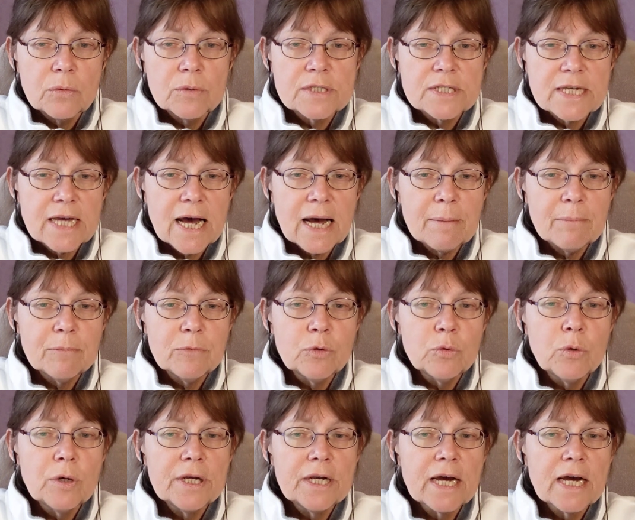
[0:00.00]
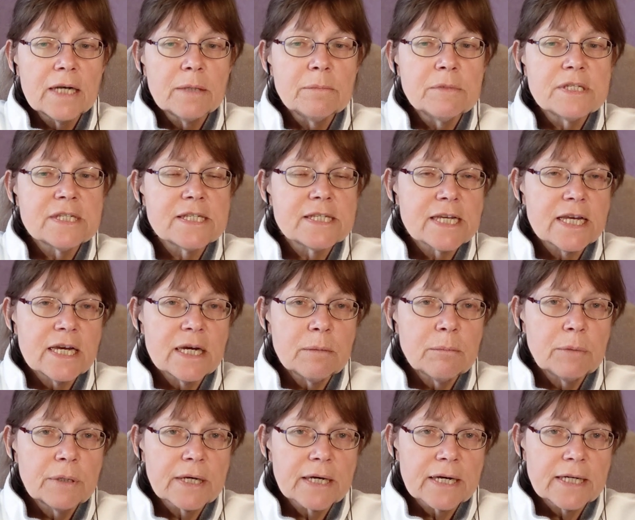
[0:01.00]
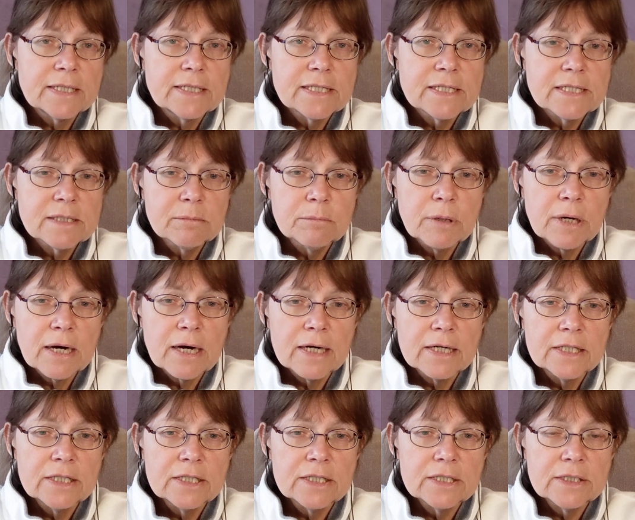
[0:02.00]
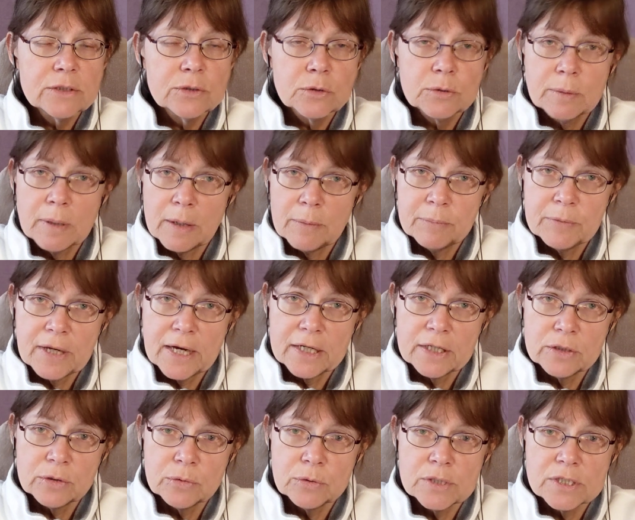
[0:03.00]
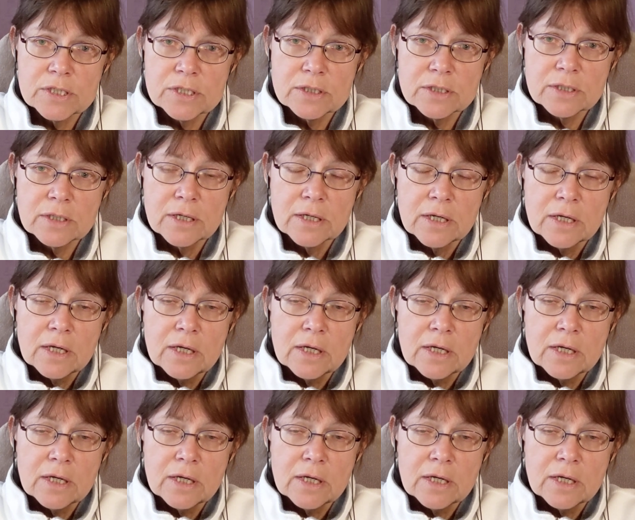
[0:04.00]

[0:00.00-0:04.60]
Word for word: und sie haben nur in einem sehr begrenzten Bereich überhaupt einen Nutzen